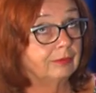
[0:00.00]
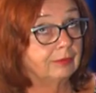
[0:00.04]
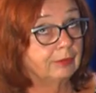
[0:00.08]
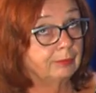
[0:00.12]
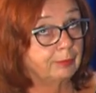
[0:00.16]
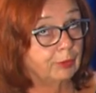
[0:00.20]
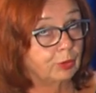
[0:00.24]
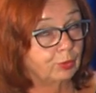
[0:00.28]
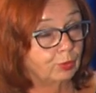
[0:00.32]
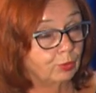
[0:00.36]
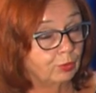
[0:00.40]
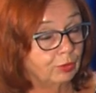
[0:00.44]
y,
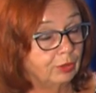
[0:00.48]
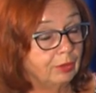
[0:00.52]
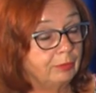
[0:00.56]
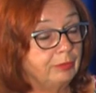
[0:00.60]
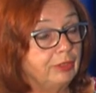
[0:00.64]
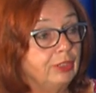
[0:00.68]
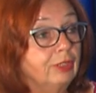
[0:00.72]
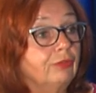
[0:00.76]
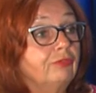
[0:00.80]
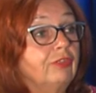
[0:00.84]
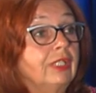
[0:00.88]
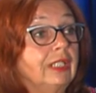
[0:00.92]
spośród
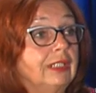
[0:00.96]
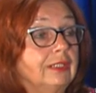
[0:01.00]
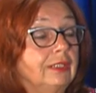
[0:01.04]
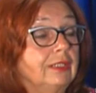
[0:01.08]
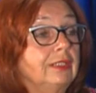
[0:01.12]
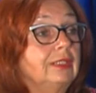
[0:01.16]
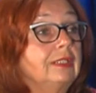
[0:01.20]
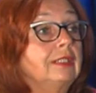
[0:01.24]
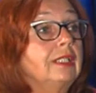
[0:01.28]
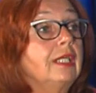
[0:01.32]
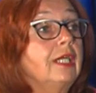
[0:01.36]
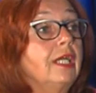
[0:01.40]

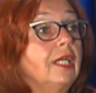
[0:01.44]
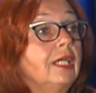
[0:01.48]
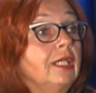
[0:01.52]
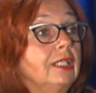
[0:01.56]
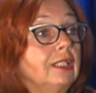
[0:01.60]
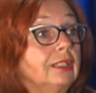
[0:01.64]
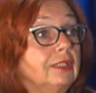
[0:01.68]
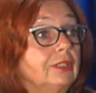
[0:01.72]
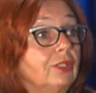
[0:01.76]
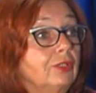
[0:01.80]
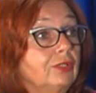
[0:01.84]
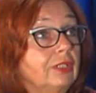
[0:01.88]
nominowanych
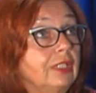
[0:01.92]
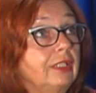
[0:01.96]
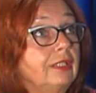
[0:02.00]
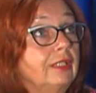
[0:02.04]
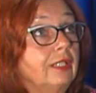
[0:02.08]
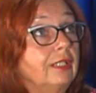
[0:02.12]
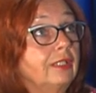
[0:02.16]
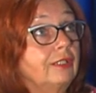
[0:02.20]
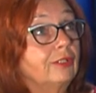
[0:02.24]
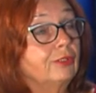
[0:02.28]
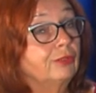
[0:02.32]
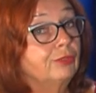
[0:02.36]
do tej
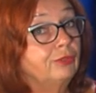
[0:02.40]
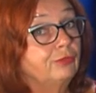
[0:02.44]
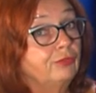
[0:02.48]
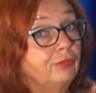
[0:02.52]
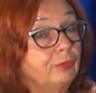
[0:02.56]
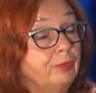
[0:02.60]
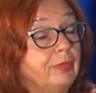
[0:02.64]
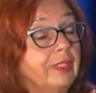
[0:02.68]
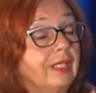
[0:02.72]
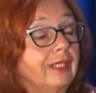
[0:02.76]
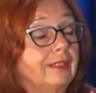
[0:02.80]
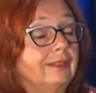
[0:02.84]
nagrody
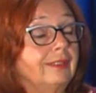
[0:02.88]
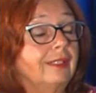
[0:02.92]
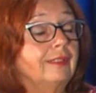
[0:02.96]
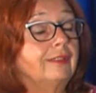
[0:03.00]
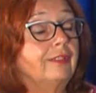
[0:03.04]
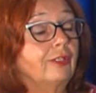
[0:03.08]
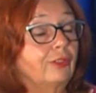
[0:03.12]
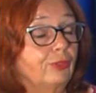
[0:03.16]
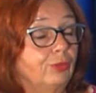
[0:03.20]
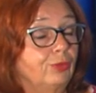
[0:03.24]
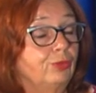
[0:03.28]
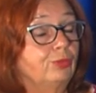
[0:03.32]
wybrana
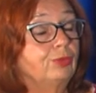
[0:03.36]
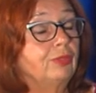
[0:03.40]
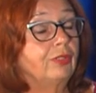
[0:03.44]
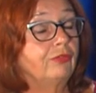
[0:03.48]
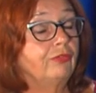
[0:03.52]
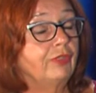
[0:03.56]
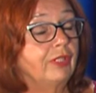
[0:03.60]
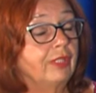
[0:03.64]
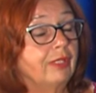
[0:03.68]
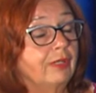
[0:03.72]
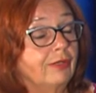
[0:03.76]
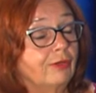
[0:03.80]
na
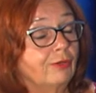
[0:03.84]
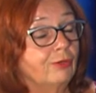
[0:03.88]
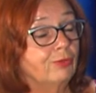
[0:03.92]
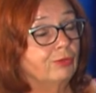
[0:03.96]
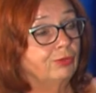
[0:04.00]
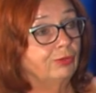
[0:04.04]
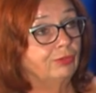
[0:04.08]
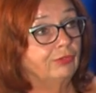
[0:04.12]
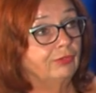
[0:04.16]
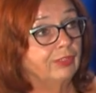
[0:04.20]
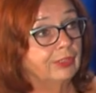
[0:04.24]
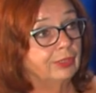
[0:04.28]
Redutowika
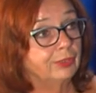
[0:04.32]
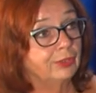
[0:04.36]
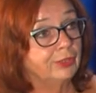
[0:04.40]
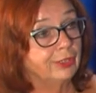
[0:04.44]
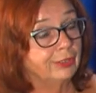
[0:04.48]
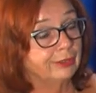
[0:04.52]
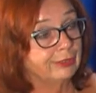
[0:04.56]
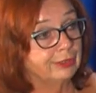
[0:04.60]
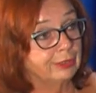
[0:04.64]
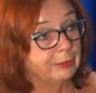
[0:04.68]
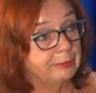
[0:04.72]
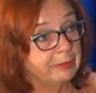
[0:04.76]
roku
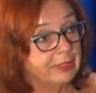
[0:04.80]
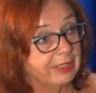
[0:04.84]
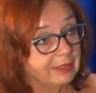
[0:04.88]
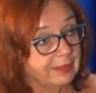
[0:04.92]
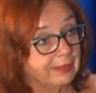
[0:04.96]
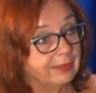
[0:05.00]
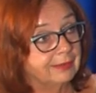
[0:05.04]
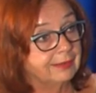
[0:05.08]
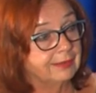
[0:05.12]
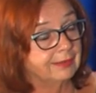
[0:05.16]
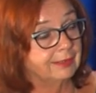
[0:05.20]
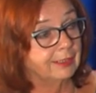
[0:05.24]

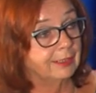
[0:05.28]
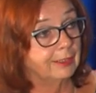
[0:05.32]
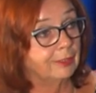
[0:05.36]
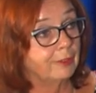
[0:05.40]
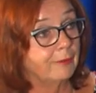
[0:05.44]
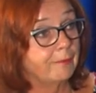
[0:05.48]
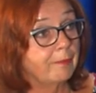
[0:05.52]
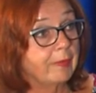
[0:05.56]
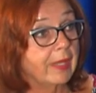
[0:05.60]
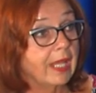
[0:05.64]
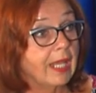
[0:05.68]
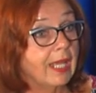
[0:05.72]
2015.
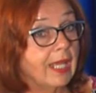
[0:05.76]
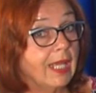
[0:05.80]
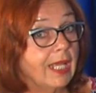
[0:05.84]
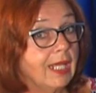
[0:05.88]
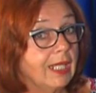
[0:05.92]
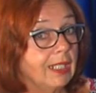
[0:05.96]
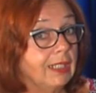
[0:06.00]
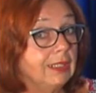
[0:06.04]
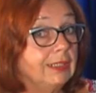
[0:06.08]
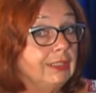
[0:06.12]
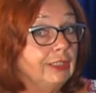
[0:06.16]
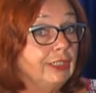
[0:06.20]

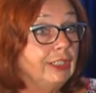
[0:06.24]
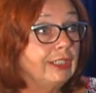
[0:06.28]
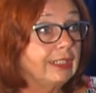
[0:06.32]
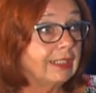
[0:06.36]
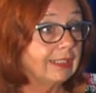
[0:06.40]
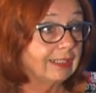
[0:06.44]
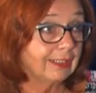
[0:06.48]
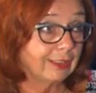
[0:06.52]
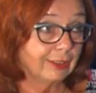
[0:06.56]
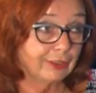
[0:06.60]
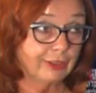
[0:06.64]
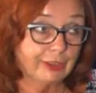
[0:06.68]

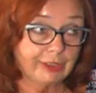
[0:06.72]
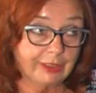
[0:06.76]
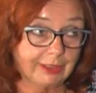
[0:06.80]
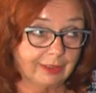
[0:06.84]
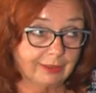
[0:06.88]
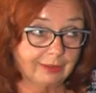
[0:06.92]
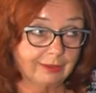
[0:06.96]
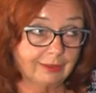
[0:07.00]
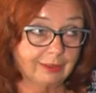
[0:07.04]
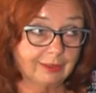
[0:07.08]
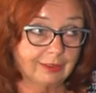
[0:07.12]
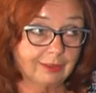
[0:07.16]
Nikt
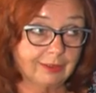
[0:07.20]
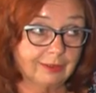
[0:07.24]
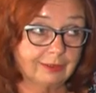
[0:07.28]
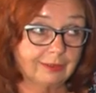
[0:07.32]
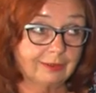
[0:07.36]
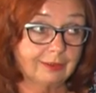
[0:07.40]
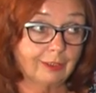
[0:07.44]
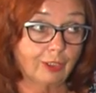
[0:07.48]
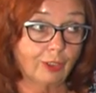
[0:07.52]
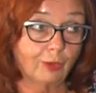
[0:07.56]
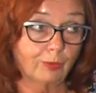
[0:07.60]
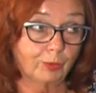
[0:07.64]

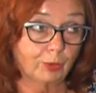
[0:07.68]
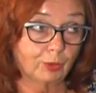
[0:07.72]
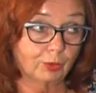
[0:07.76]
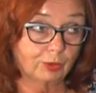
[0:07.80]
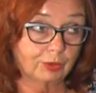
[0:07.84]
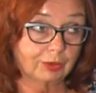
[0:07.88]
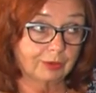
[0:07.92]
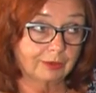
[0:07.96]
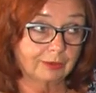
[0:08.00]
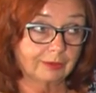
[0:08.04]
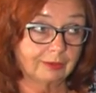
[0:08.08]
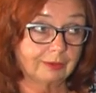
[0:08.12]
nigdy
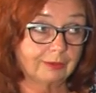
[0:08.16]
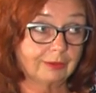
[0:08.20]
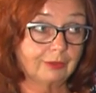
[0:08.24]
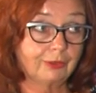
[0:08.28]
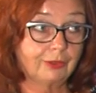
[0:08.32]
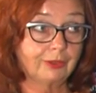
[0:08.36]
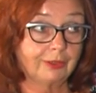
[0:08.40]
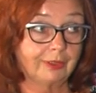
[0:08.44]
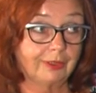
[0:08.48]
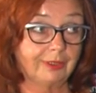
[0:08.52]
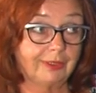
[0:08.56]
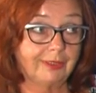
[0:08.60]
oprócz
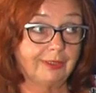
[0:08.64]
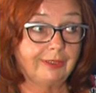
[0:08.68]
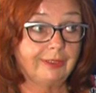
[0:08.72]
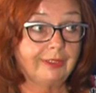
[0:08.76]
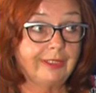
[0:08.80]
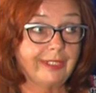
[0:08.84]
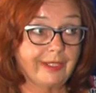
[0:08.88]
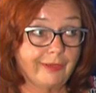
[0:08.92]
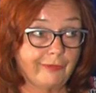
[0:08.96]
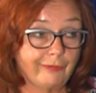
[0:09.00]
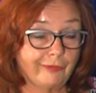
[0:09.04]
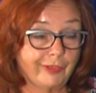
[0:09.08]
jury
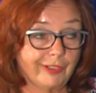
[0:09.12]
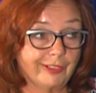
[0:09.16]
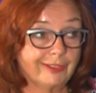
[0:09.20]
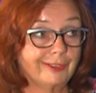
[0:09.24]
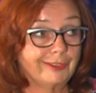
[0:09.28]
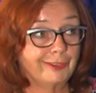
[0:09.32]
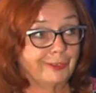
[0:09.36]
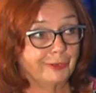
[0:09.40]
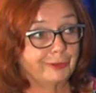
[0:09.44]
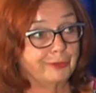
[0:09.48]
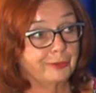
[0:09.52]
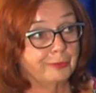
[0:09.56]
nie wie,
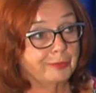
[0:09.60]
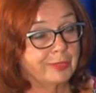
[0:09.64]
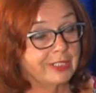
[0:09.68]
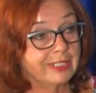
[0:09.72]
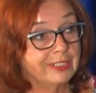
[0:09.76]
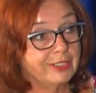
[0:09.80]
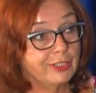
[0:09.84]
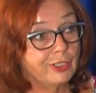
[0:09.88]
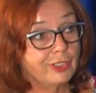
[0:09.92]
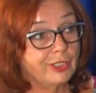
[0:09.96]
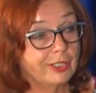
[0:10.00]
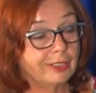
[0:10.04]
kto to
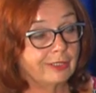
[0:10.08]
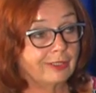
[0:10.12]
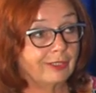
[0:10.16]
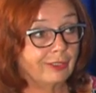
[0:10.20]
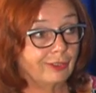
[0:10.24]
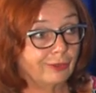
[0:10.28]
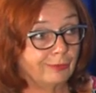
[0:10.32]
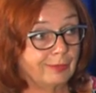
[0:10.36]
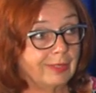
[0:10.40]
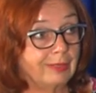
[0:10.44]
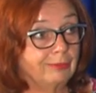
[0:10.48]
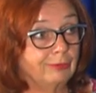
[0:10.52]
będzie,
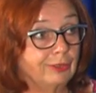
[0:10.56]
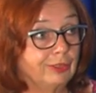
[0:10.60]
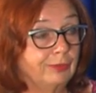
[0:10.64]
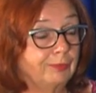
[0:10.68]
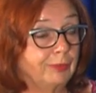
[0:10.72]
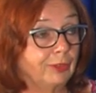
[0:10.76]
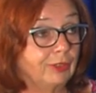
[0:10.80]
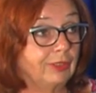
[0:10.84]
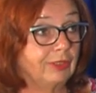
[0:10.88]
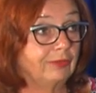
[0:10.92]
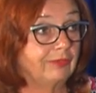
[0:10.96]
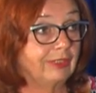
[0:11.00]
kogo mamy
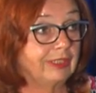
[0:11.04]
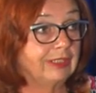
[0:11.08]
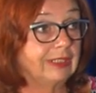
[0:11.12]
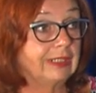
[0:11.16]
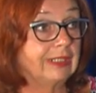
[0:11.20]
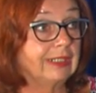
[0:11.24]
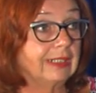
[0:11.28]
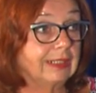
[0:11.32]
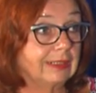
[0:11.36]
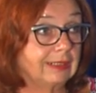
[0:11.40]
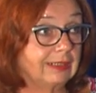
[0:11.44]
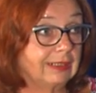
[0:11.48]
spodziewać
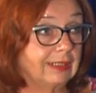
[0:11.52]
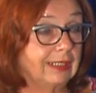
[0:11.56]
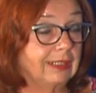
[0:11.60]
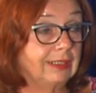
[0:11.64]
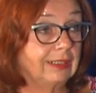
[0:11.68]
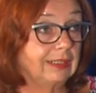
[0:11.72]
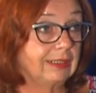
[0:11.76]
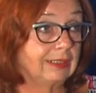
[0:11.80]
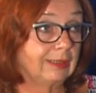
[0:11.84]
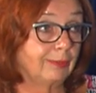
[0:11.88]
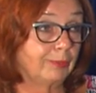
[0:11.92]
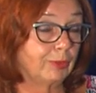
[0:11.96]
się na
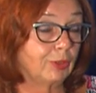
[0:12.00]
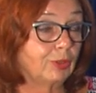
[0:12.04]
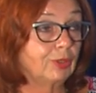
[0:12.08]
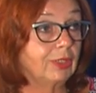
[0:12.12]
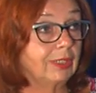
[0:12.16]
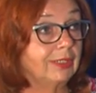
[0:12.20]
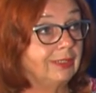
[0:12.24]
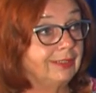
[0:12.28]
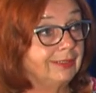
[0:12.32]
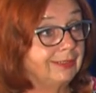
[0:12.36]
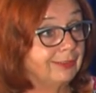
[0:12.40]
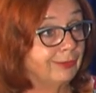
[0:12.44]
scenie.
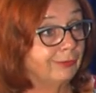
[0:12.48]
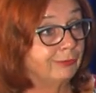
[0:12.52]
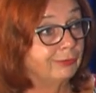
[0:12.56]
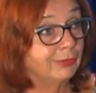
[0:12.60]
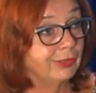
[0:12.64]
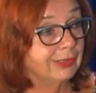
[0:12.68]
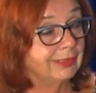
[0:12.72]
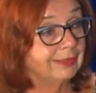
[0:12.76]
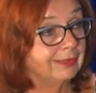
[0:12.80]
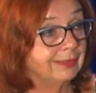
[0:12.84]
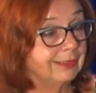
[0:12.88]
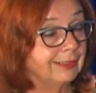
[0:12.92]
Zaproszeni są
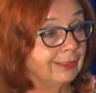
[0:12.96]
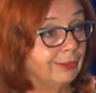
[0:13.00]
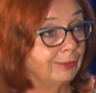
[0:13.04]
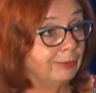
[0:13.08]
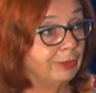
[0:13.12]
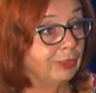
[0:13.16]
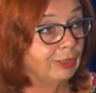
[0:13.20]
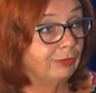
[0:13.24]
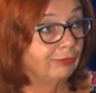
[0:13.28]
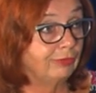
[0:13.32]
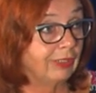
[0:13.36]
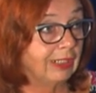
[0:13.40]
wszyscy
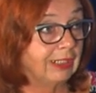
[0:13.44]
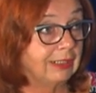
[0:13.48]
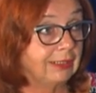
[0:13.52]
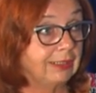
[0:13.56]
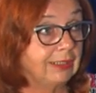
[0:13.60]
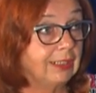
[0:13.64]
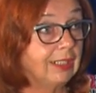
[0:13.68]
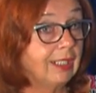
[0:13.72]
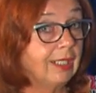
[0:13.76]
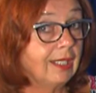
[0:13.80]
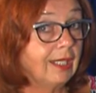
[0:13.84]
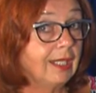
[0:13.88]

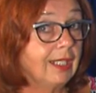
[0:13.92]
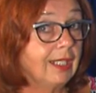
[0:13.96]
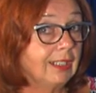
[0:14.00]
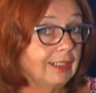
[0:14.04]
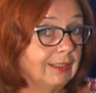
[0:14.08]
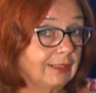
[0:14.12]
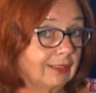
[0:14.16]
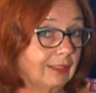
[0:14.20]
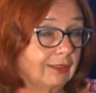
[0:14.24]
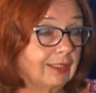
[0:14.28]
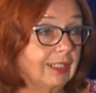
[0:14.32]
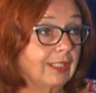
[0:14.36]
nominowani.
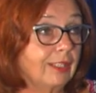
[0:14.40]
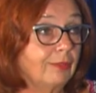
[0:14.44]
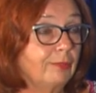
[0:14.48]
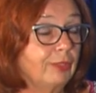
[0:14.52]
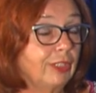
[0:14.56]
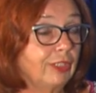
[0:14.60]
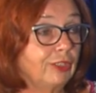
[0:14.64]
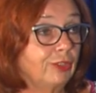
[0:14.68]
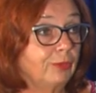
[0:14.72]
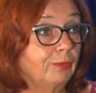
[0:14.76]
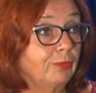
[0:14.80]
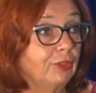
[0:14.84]
Jest to taka
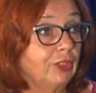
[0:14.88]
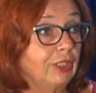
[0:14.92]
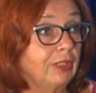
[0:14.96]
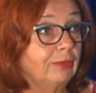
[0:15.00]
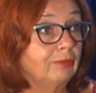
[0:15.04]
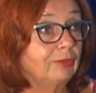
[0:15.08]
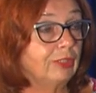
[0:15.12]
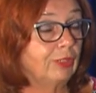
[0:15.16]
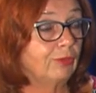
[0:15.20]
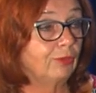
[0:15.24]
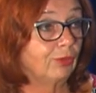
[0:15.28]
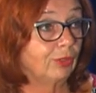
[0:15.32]
bardzo
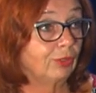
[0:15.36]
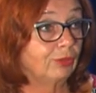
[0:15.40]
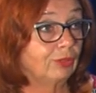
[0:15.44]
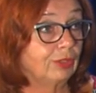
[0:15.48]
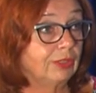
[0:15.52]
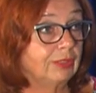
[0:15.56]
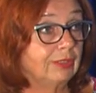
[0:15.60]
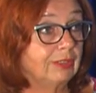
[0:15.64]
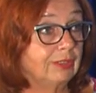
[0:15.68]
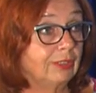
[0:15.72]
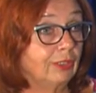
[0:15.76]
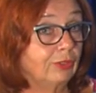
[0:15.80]
przyjemna
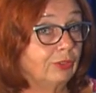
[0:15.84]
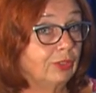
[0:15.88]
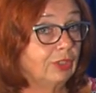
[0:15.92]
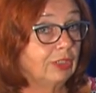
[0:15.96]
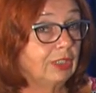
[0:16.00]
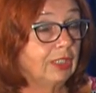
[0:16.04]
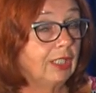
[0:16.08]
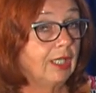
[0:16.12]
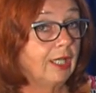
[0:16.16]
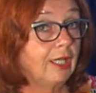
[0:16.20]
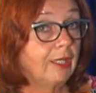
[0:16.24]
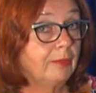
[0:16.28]
uroczystość,
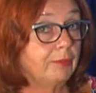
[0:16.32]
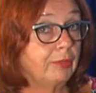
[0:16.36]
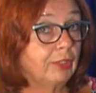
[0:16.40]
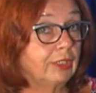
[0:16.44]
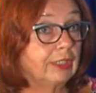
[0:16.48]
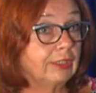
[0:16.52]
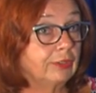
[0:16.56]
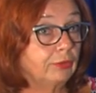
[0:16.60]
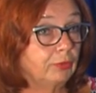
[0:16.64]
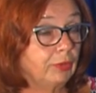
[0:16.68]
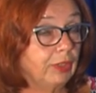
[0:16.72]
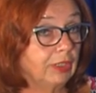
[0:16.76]

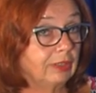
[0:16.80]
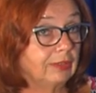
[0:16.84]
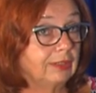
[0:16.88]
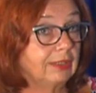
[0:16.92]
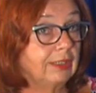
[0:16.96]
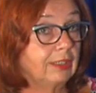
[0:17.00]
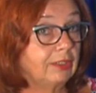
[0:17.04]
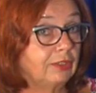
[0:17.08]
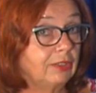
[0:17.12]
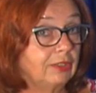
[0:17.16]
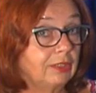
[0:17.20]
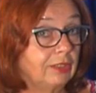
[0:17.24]

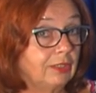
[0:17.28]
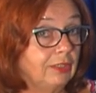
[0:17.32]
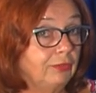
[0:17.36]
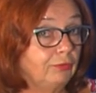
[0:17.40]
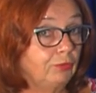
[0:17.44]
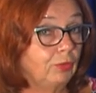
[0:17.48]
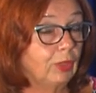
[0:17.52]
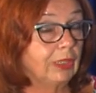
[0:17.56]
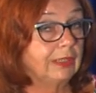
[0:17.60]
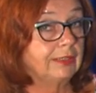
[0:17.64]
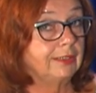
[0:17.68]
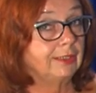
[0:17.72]
pokazująca, że i
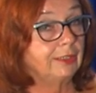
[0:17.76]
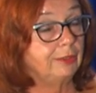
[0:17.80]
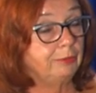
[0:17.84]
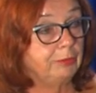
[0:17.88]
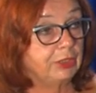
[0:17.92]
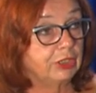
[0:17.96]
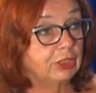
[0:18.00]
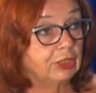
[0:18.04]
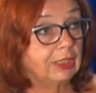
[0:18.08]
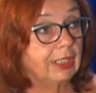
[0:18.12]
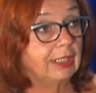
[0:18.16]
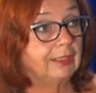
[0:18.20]
władze, i
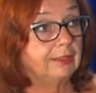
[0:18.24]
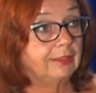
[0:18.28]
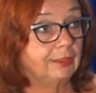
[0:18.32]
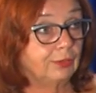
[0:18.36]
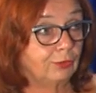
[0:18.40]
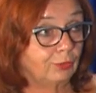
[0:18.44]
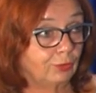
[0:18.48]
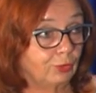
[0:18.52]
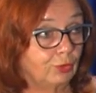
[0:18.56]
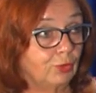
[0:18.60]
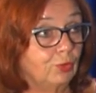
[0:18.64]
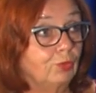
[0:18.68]

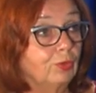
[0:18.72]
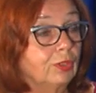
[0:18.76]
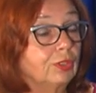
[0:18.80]
mieszkańcy, którzy